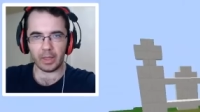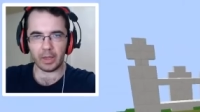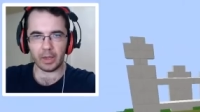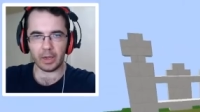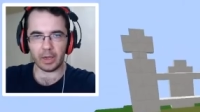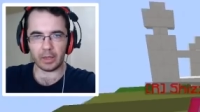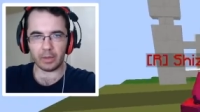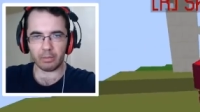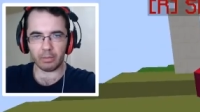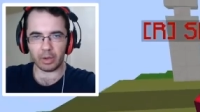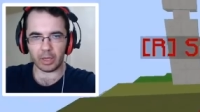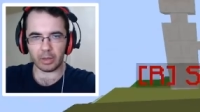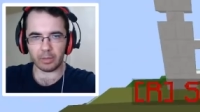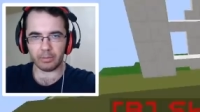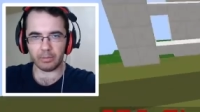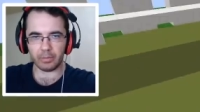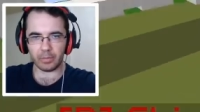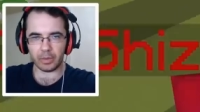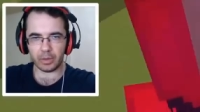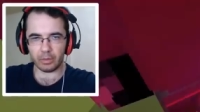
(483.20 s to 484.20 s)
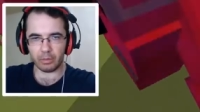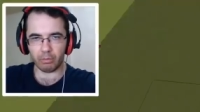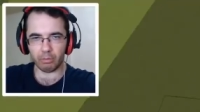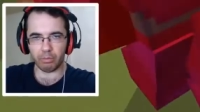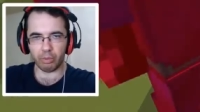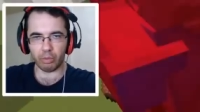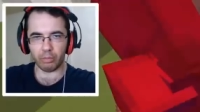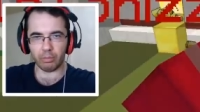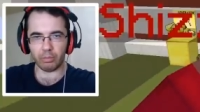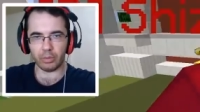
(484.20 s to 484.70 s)
Haydi bakalım.
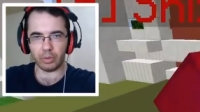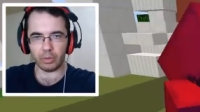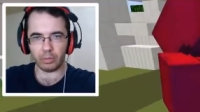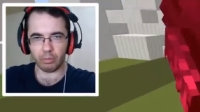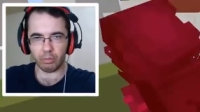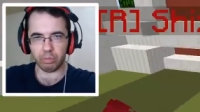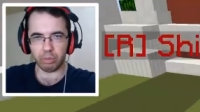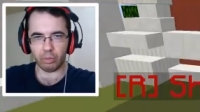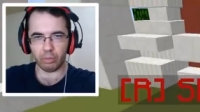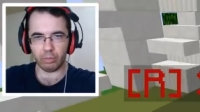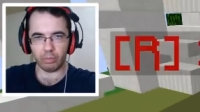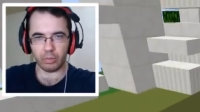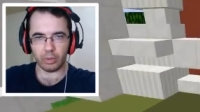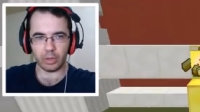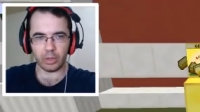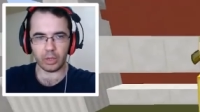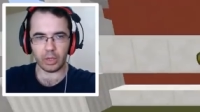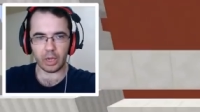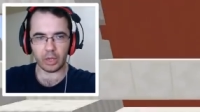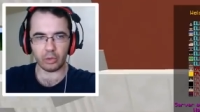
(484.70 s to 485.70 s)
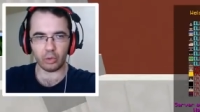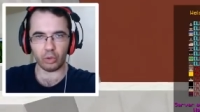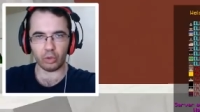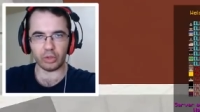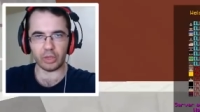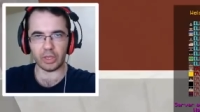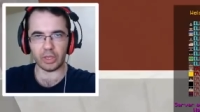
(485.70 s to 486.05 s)
Bum bum. Hadi onu da